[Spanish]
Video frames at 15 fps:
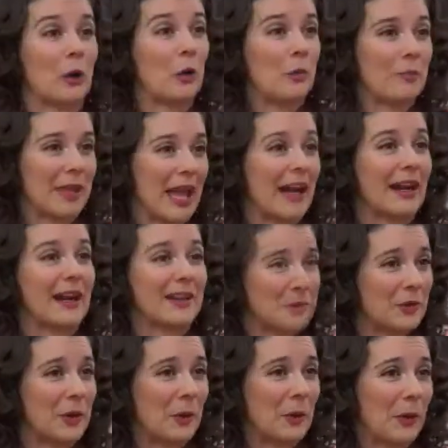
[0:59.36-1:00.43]
colombiana,
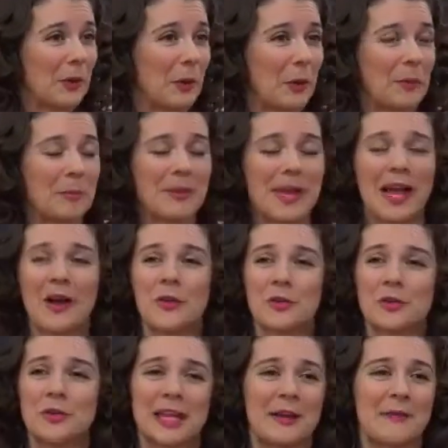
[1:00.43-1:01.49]
yo vengo de Colombia, o
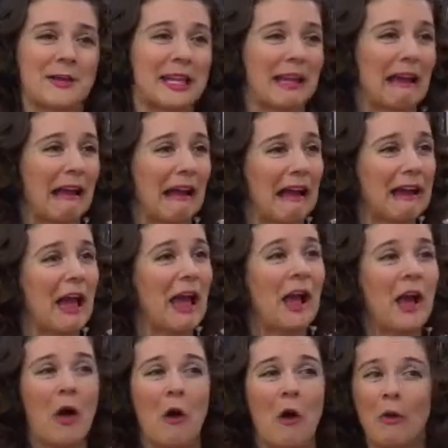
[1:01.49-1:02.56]
si era americana,
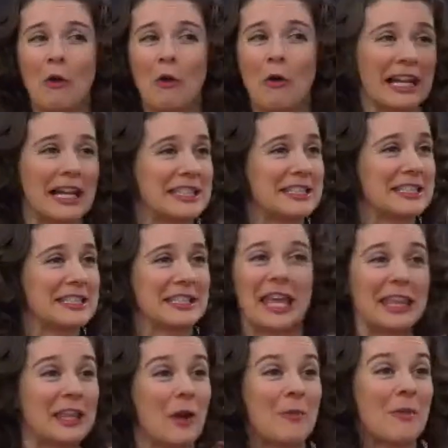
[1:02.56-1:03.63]
o qué
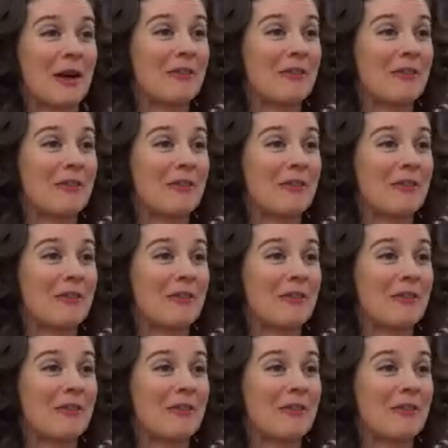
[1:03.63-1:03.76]
idioma